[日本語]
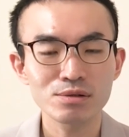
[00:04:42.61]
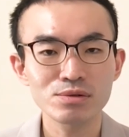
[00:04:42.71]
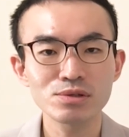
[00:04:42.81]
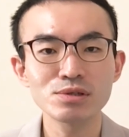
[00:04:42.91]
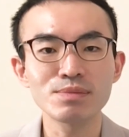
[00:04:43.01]

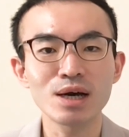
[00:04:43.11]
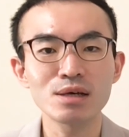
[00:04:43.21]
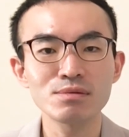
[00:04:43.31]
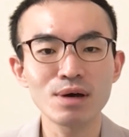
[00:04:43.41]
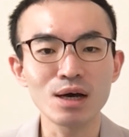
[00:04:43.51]
という場
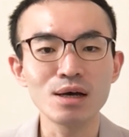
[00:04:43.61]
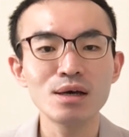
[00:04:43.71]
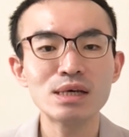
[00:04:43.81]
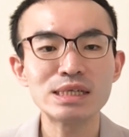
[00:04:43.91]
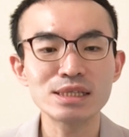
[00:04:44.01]
合は、
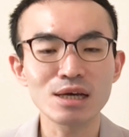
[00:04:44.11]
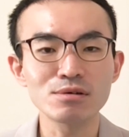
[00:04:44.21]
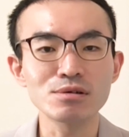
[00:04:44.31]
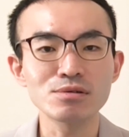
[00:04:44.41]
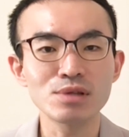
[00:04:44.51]
医者
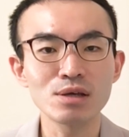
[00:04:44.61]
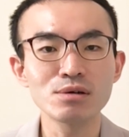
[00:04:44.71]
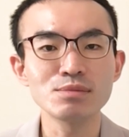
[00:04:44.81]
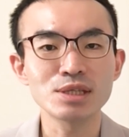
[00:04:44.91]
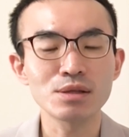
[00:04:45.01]
の腕
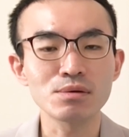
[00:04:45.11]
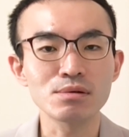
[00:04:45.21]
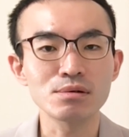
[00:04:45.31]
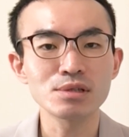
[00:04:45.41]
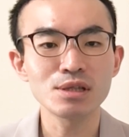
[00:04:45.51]
の見せ
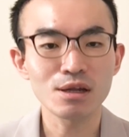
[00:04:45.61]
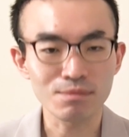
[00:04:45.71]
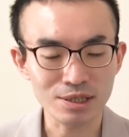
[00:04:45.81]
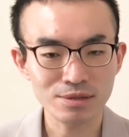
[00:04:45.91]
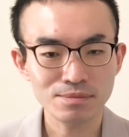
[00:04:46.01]
所になり
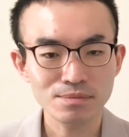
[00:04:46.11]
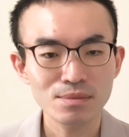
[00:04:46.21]
ます。